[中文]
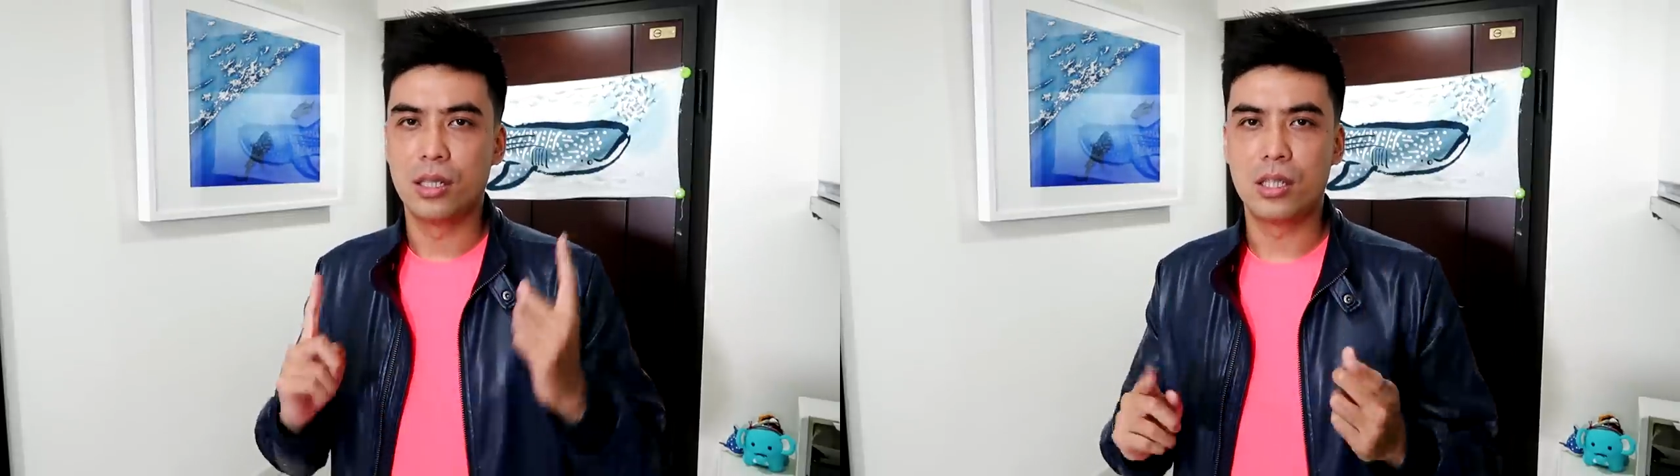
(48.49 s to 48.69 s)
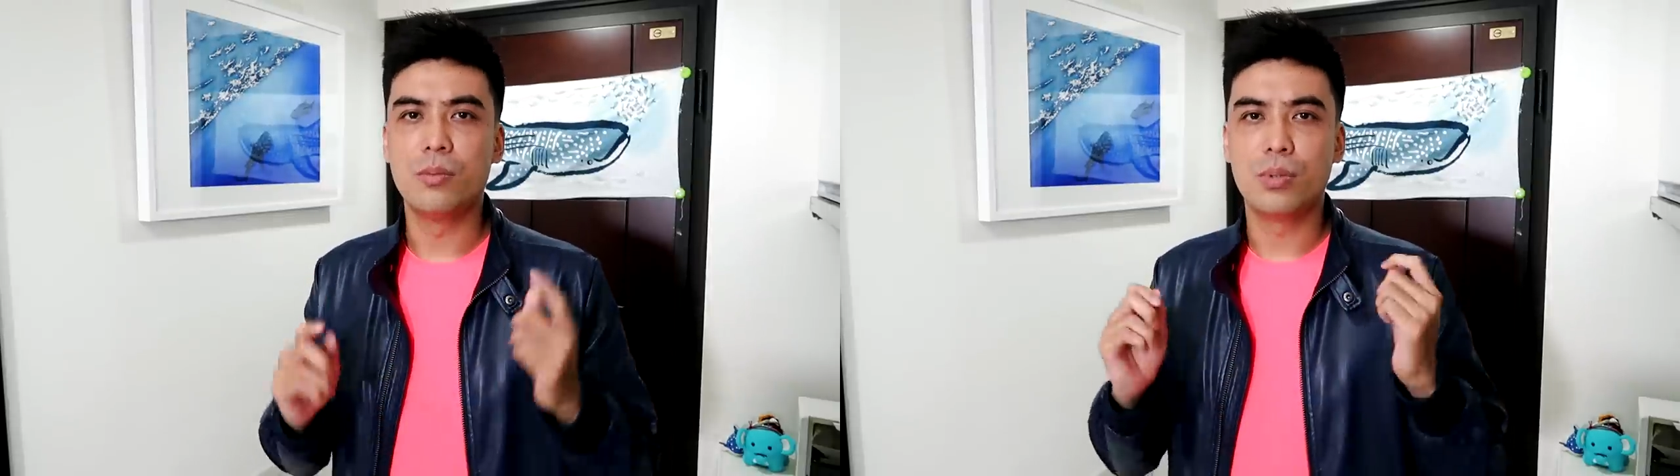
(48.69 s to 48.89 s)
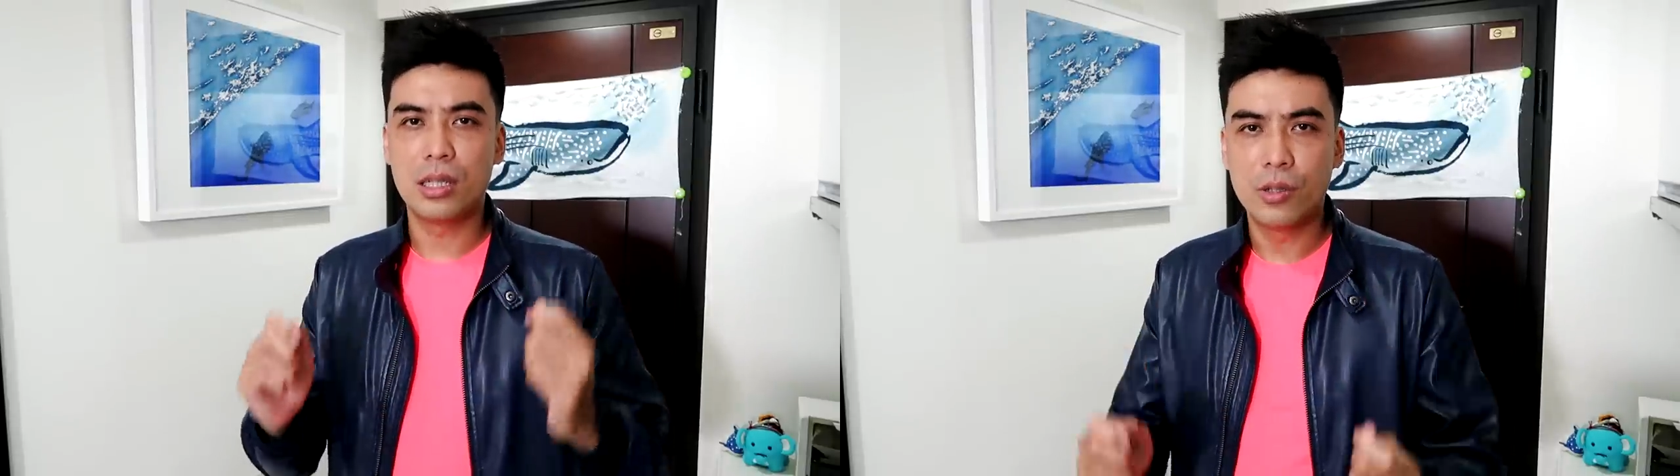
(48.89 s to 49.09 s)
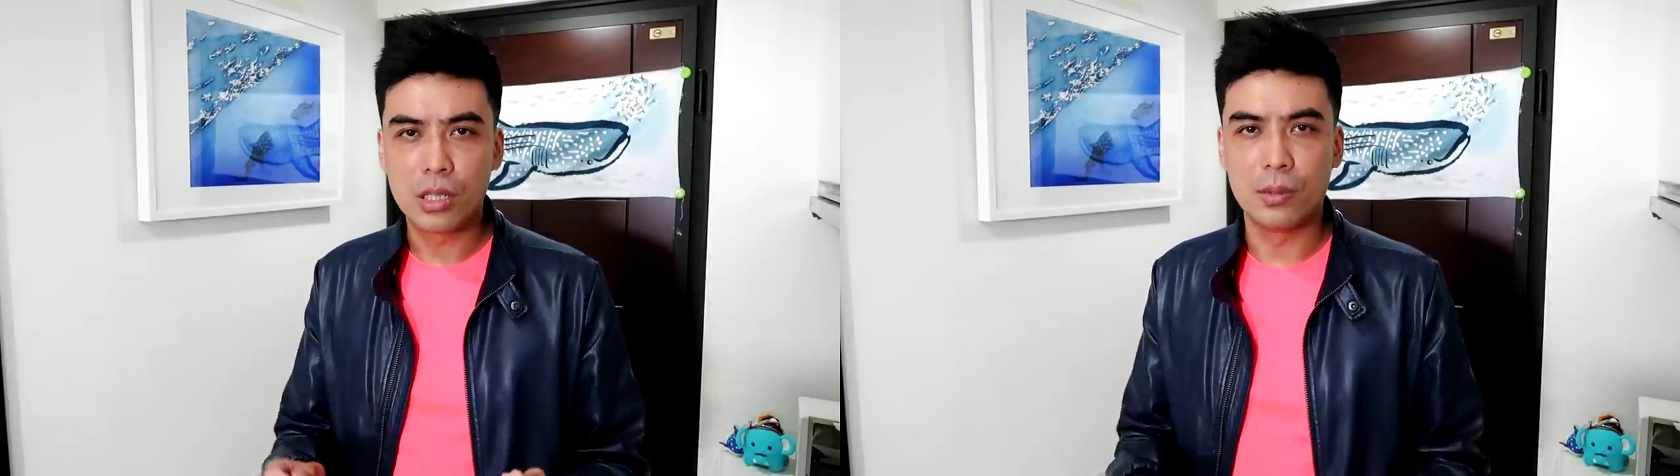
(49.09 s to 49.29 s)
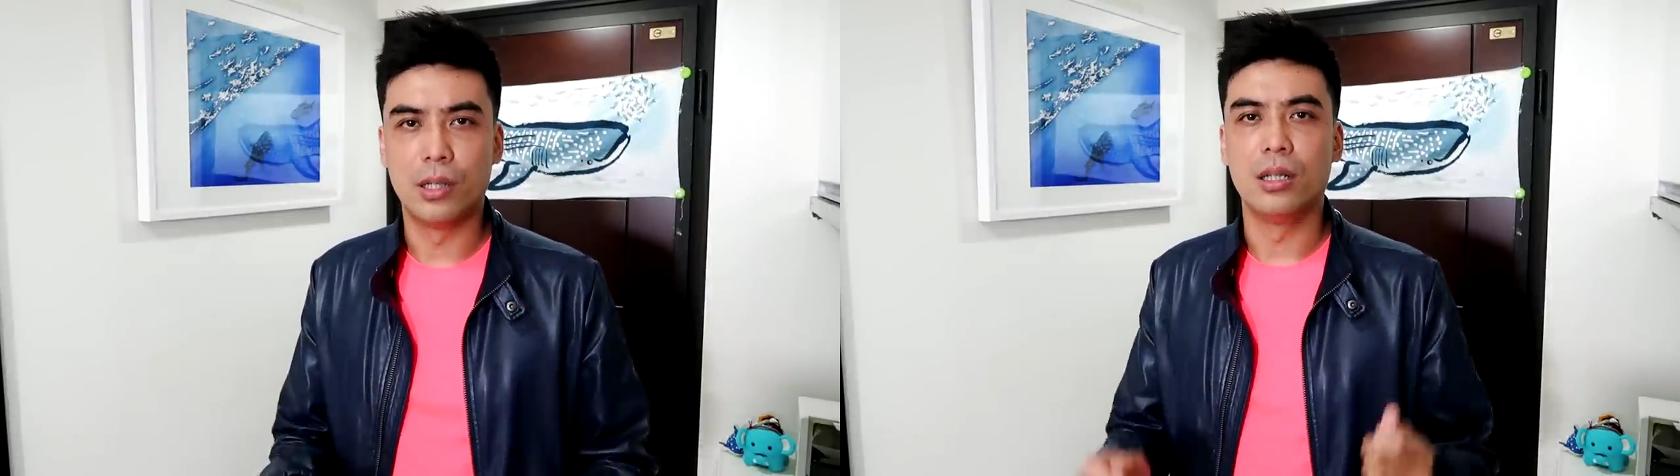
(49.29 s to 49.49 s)
可是不知道为
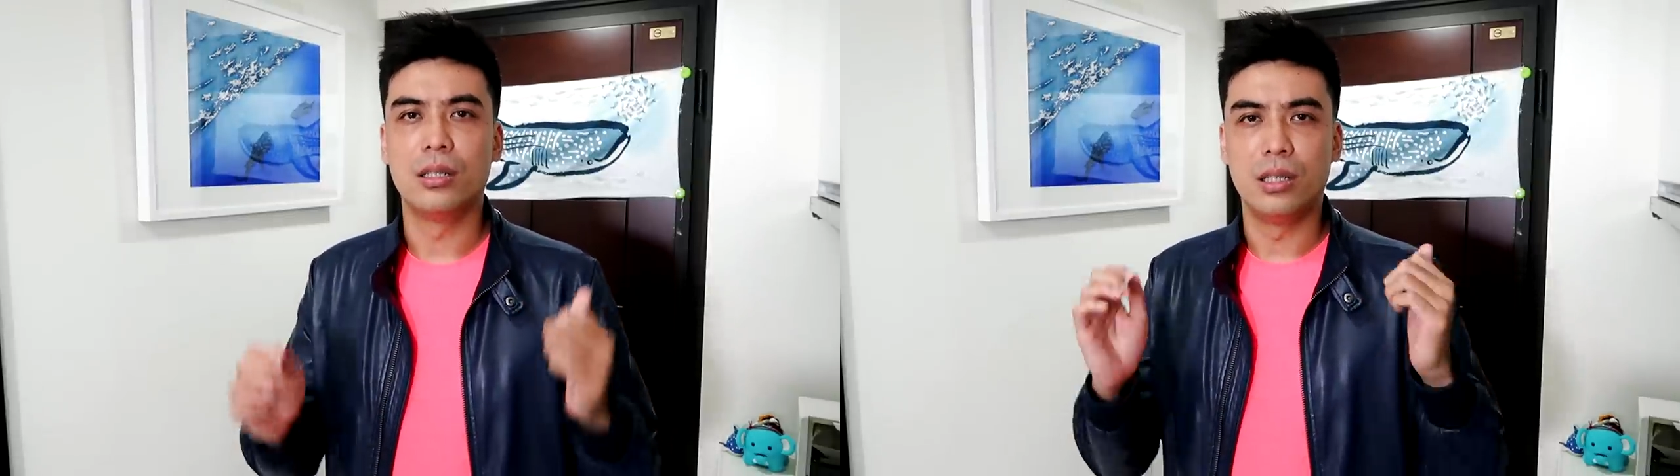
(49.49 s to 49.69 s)
什么